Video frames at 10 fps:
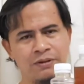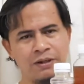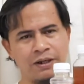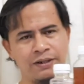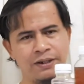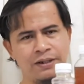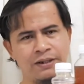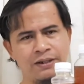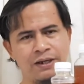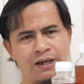nah
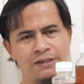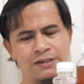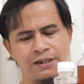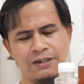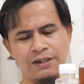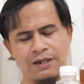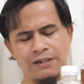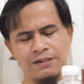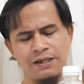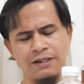ini guys ini
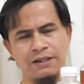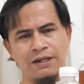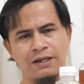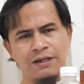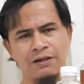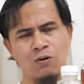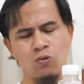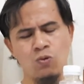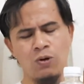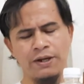khasiatnya
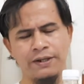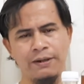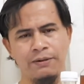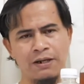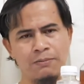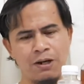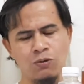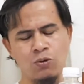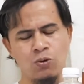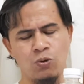keunggulannya dari
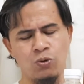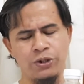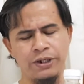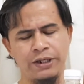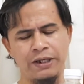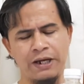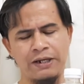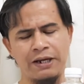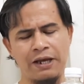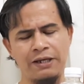madu kelulut ini
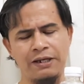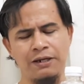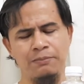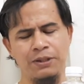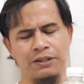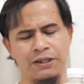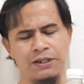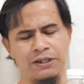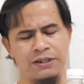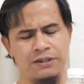kadar air lebih
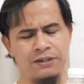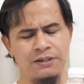tinggi